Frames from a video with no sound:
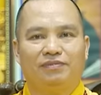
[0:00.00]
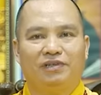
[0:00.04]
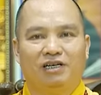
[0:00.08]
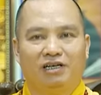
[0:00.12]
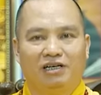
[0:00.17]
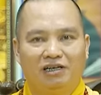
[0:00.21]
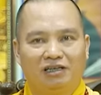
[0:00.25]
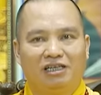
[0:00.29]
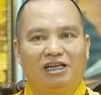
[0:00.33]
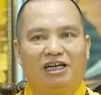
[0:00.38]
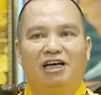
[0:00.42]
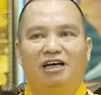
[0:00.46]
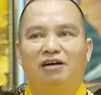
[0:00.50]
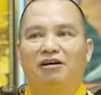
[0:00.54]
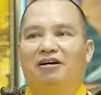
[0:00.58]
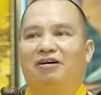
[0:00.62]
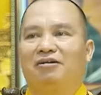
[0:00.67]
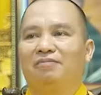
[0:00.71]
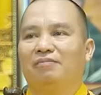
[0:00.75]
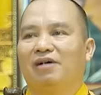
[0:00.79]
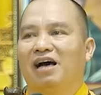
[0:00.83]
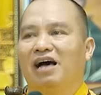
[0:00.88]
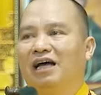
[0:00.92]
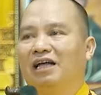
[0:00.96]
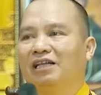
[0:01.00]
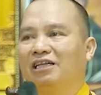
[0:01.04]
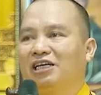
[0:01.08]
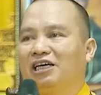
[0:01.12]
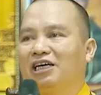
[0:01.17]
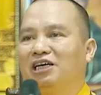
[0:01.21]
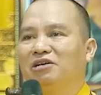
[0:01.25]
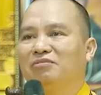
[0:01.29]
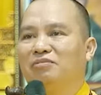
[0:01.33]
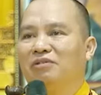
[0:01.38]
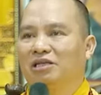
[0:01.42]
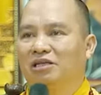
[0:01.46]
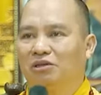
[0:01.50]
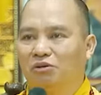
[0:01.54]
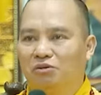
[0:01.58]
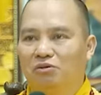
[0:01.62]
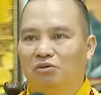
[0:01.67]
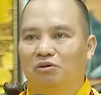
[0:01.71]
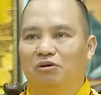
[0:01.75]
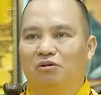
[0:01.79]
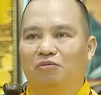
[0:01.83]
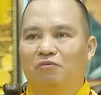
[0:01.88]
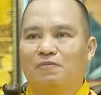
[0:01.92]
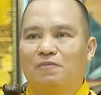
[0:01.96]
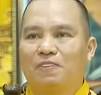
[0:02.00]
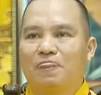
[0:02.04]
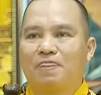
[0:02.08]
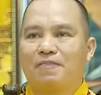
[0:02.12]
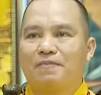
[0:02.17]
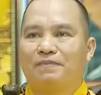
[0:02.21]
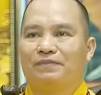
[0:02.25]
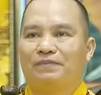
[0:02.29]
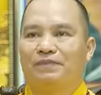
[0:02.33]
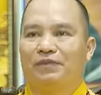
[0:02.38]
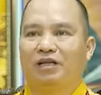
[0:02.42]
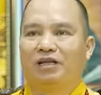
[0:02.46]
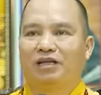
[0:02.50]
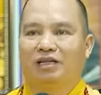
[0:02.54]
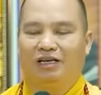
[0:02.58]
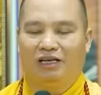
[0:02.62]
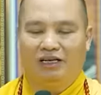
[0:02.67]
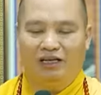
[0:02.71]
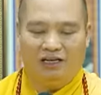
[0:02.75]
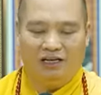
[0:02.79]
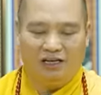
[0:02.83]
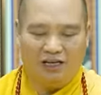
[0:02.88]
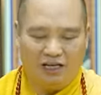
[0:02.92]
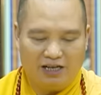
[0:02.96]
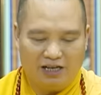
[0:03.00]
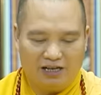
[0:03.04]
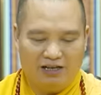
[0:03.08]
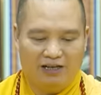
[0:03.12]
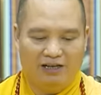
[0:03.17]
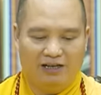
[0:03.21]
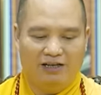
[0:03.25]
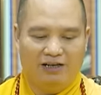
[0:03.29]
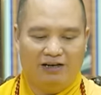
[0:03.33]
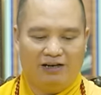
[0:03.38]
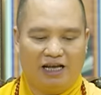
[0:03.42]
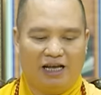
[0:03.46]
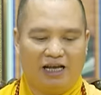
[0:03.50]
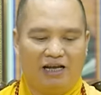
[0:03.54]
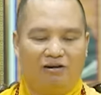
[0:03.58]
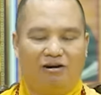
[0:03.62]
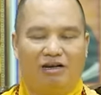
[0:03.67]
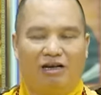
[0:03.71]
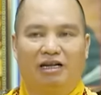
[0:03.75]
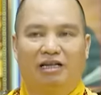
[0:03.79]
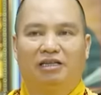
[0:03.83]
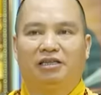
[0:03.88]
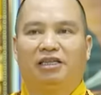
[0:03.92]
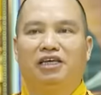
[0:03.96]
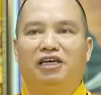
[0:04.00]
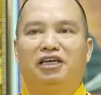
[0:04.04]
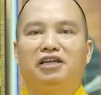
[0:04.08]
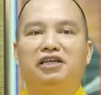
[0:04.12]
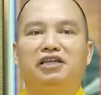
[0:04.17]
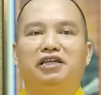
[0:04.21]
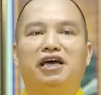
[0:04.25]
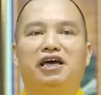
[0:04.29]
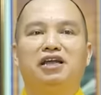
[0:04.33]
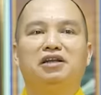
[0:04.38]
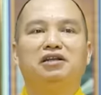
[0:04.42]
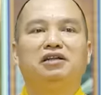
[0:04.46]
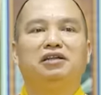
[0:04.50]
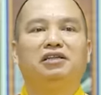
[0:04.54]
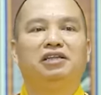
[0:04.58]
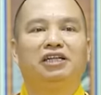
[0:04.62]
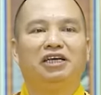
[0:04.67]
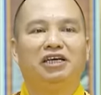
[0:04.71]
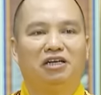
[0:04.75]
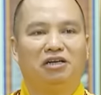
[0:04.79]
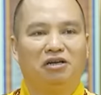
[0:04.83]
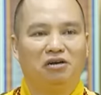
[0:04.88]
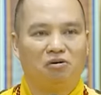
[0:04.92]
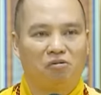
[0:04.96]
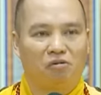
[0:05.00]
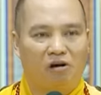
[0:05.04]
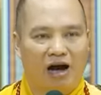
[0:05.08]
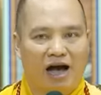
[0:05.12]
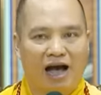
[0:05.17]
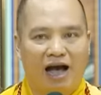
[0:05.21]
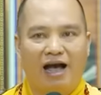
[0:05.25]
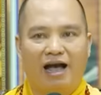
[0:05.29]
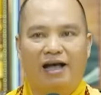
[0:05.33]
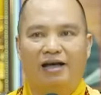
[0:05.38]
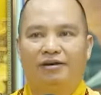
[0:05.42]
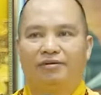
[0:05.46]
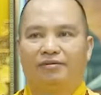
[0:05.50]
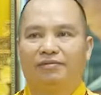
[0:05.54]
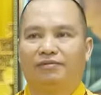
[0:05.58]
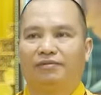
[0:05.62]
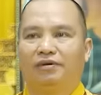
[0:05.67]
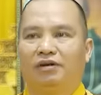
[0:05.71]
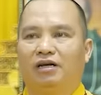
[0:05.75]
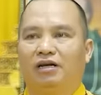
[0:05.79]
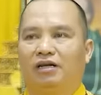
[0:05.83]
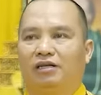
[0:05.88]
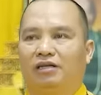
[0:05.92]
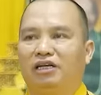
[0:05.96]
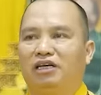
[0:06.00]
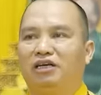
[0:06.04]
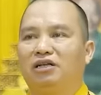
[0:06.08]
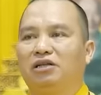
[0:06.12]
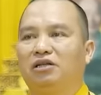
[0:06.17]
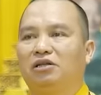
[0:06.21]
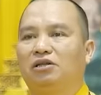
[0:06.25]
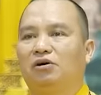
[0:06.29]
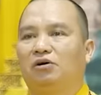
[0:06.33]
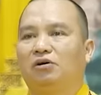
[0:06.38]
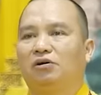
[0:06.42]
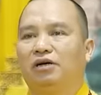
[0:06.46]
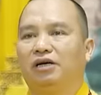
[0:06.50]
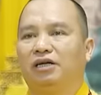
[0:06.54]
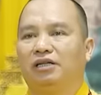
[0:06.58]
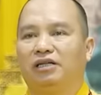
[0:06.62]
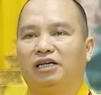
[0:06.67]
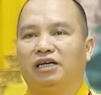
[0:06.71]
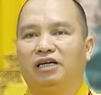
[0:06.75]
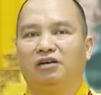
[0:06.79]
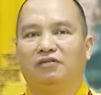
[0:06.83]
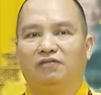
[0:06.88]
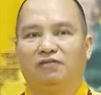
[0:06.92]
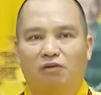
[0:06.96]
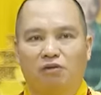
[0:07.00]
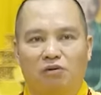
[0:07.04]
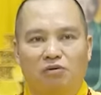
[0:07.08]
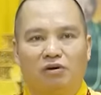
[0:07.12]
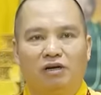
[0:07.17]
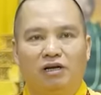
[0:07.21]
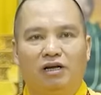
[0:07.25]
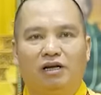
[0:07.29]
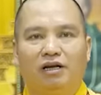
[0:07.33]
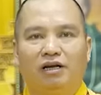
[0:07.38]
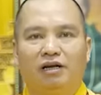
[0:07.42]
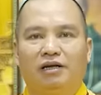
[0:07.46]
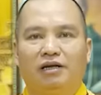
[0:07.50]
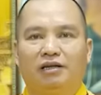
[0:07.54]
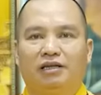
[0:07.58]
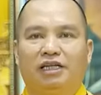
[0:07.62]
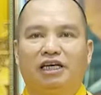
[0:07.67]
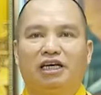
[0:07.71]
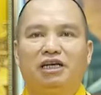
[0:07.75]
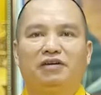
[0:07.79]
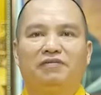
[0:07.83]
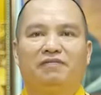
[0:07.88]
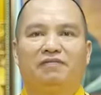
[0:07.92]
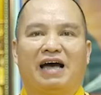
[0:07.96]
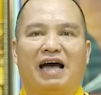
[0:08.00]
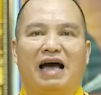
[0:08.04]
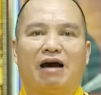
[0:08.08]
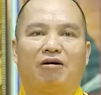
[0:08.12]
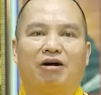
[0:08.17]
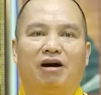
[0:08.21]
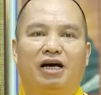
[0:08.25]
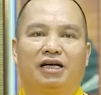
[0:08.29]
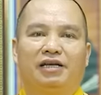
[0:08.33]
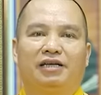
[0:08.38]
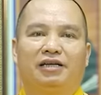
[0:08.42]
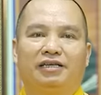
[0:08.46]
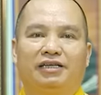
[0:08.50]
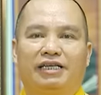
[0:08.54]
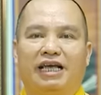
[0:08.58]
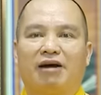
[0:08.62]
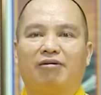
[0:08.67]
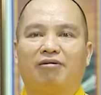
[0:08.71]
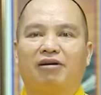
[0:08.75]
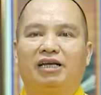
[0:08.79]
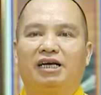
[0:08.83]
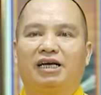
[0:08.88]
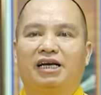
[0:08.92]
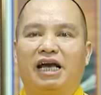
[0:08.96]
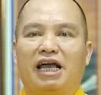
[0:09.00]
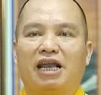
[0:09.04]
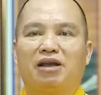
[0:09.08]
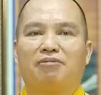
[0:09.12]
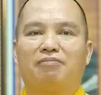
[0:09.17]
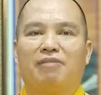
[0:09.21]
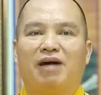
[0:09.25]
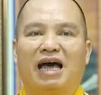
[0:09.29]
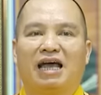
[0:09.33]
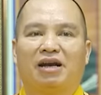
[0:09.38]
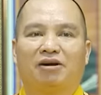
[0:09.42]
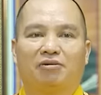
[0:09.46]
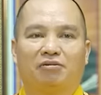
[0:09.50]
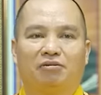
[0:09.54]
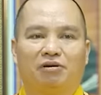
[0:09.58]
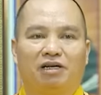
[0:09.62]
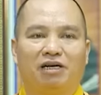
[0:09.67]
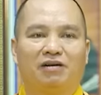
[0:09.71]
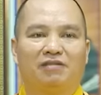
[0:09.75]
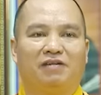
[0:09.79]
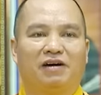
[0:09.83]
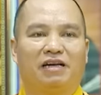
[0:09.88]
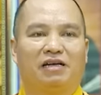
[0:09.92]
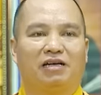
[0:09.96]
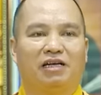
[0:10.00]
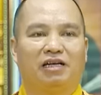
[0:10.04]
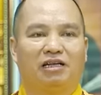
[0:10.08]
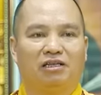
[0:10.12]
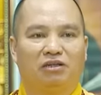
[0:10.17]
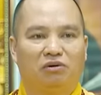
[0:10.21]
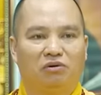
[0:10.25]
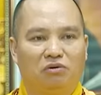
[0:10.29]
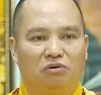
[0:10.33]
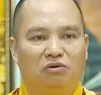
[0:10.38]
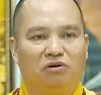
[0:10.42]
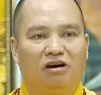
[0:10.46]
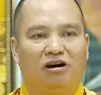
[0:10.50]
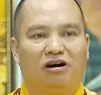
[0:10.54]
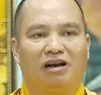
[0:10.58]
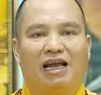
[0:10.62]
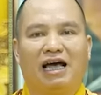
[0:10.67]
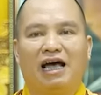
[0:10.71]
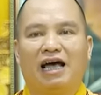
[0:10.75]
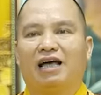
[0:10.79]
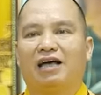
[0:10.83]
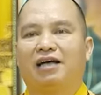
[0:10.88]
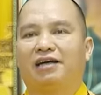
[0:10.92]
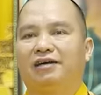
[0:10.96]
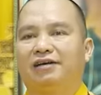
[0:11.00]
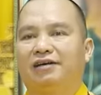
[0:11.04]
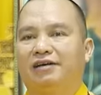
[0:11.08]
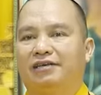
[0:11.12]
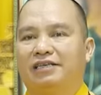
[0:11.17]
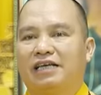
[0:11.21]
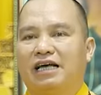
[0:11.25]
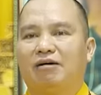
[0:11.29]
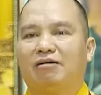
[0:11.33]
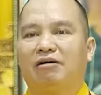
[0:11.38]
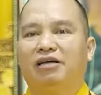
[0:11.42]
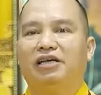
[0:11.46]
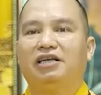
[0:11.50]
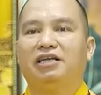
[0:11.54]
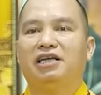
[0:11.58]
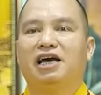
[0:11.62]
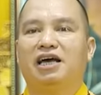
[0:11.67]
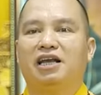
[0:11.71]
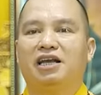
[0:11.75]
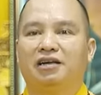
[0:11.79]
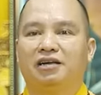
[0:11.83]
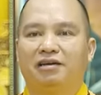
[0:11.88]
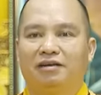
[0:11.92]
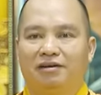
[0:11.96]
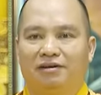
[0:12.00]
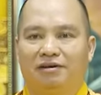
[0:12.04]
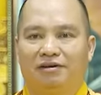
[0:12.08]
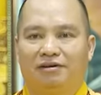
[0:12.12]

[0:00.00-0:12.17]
cứ thế mà tin mà tu thì đấy gọi là tin nhân tin quả tin tội tin phúc tin vào giáo lý căn bản của đức phật để tu đó là giáo lý nhân